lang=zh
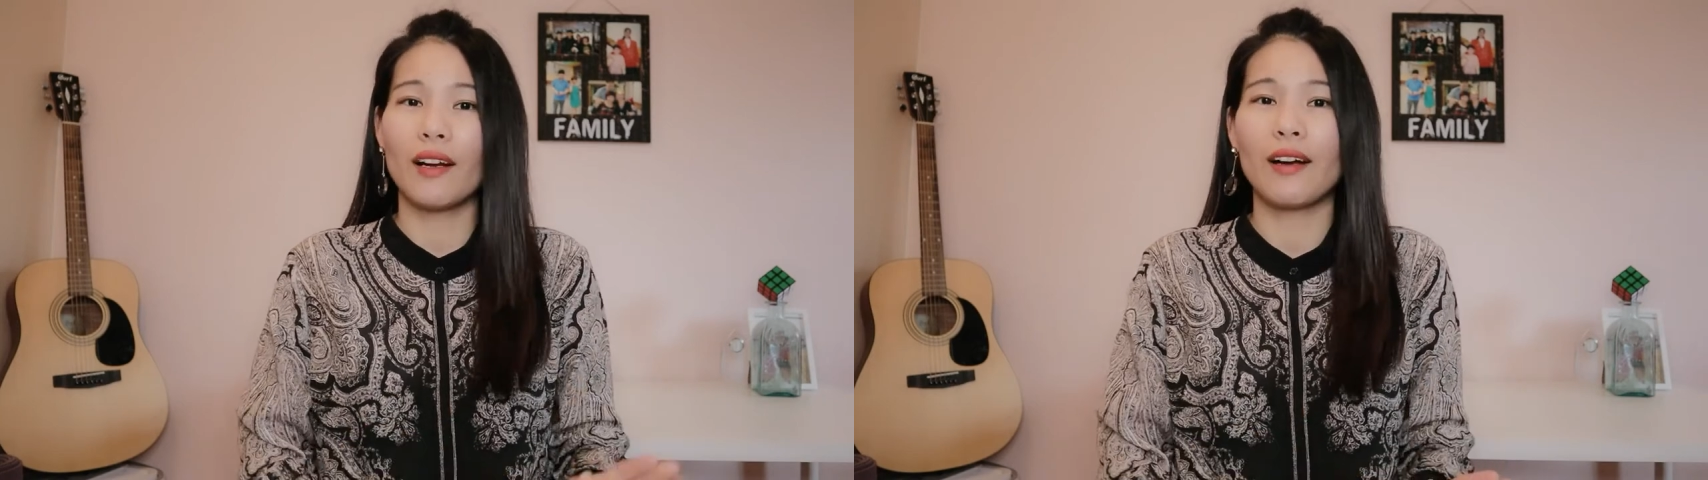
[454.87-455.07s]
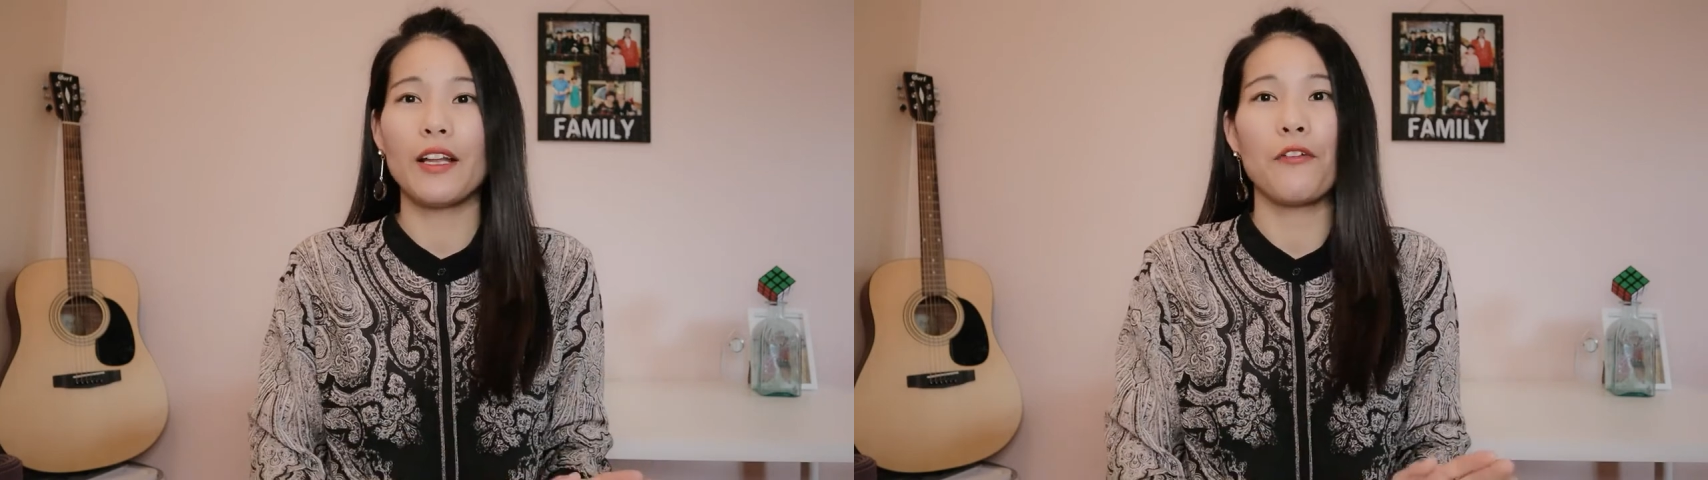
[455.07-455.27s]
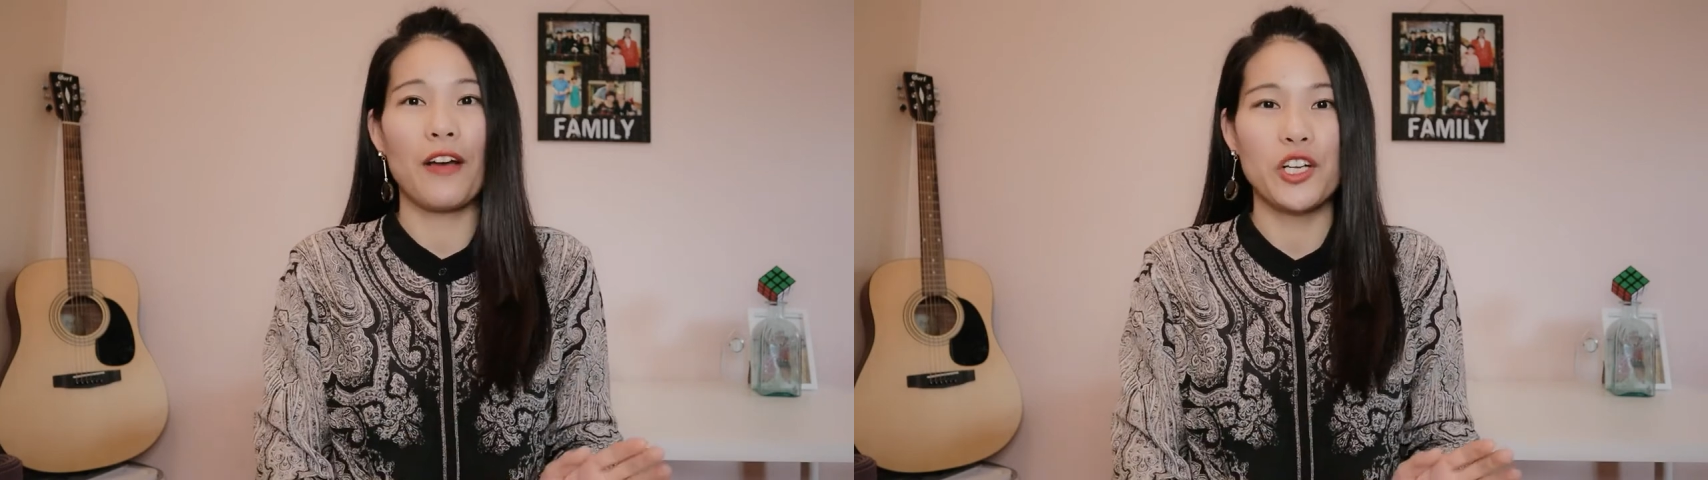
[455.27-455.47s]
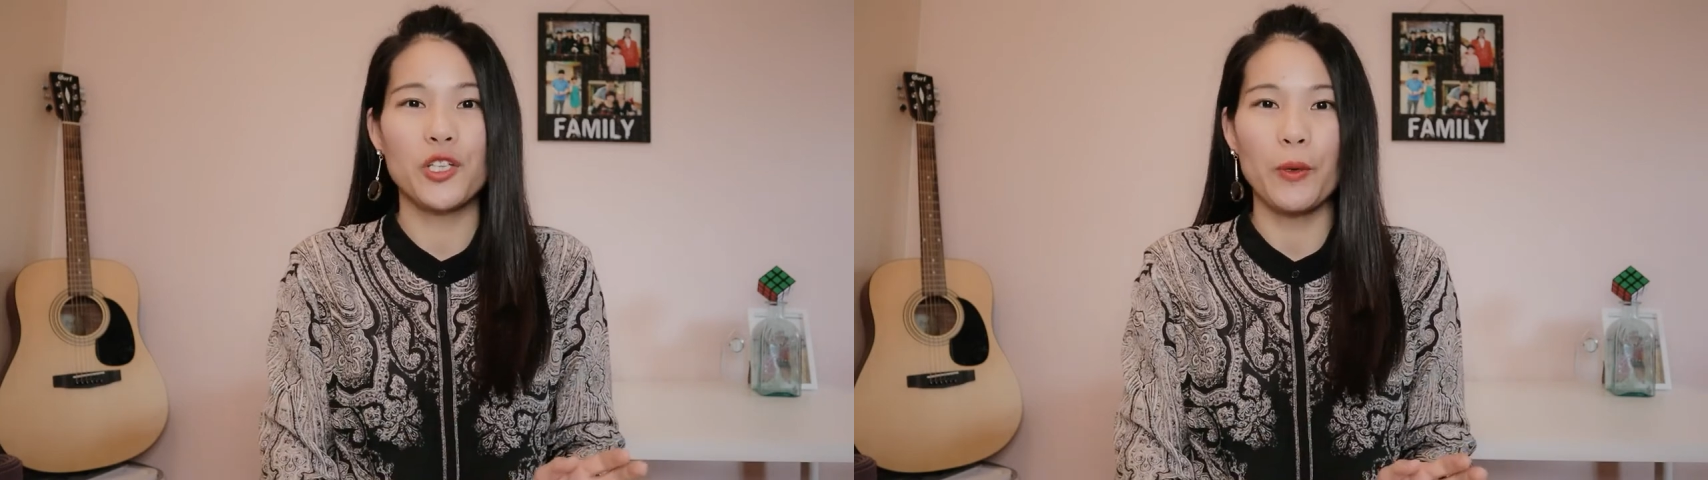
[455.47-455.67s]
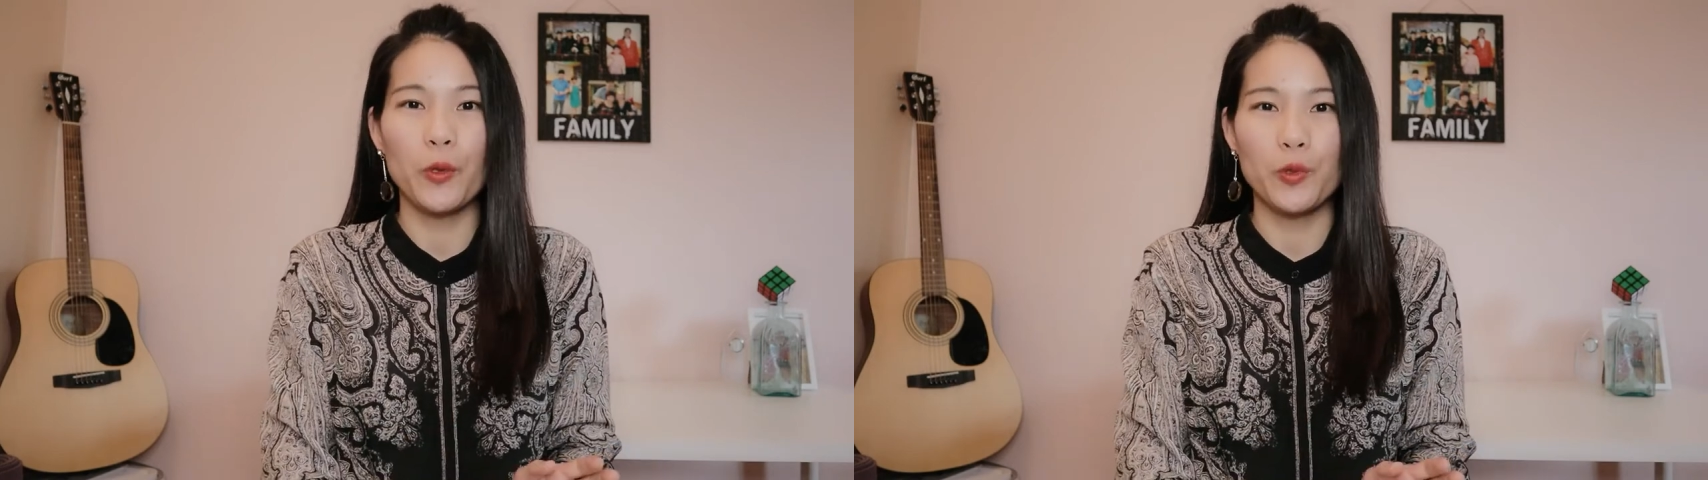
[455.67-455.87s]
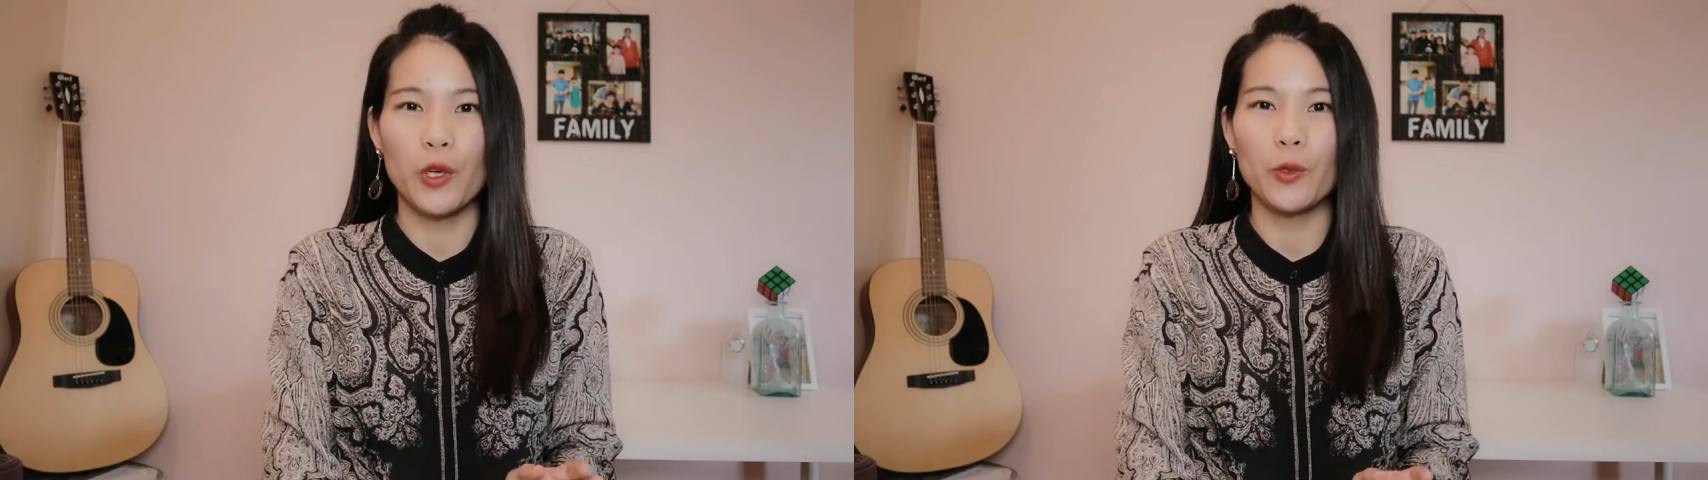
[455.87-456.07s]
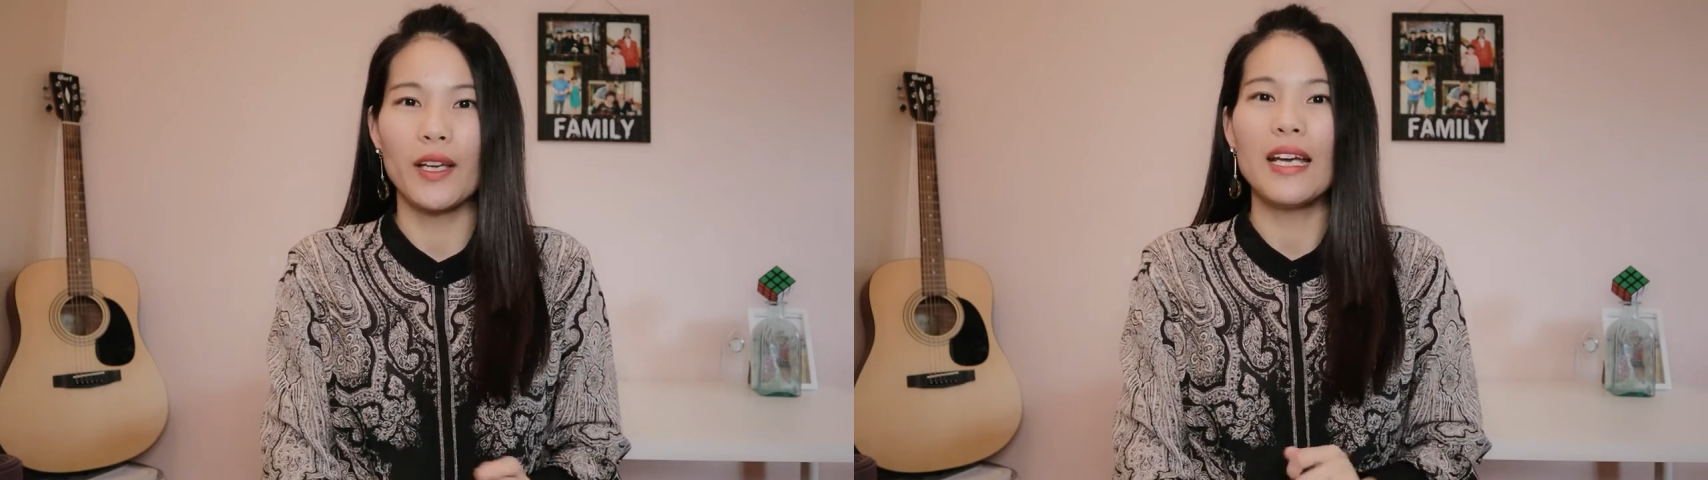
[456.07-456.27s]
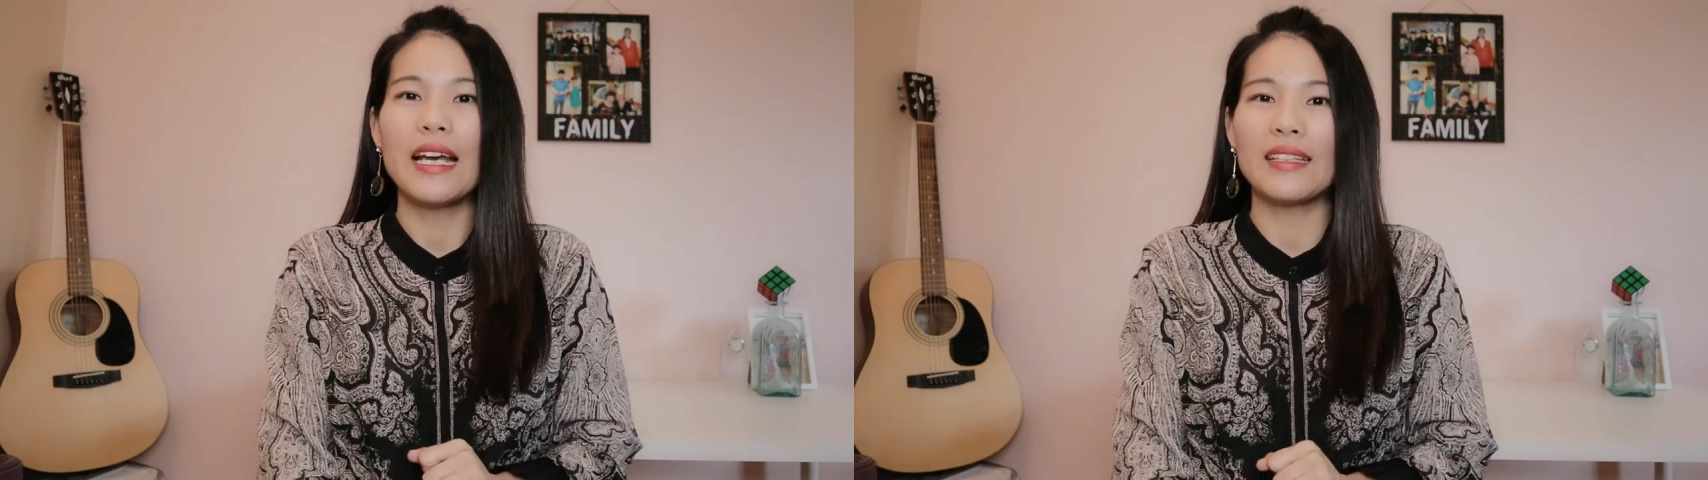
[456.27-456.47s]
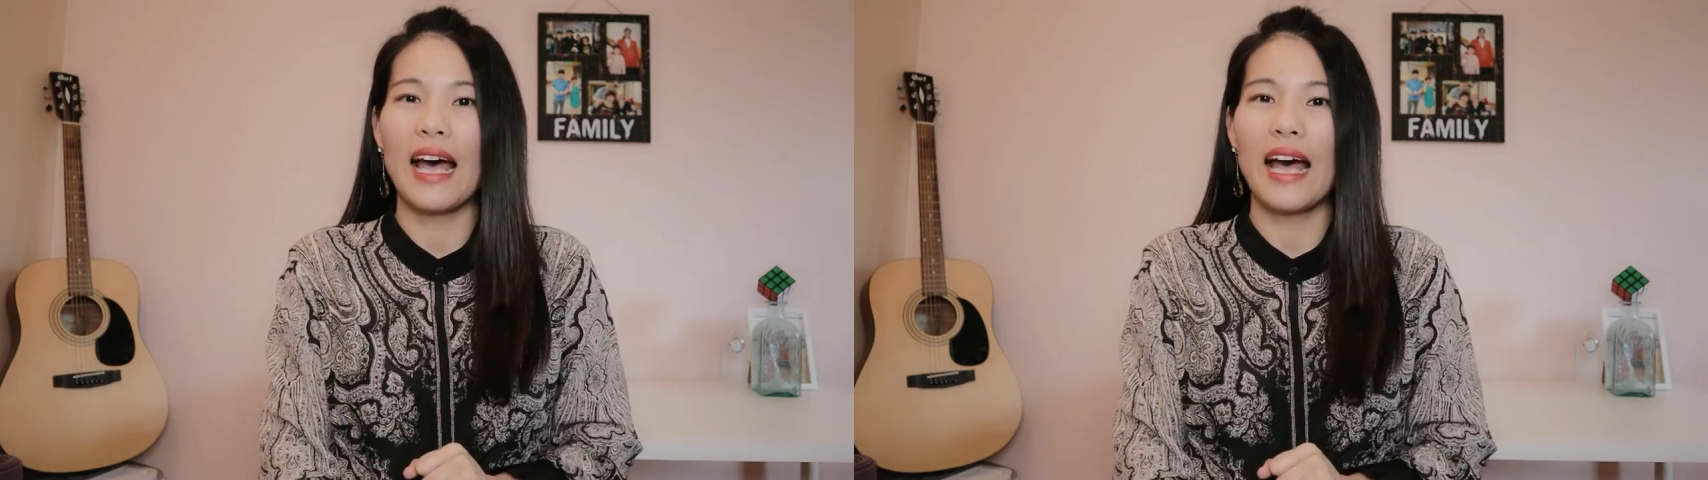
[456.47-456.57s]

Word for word: 当然了，凡事没有绝对，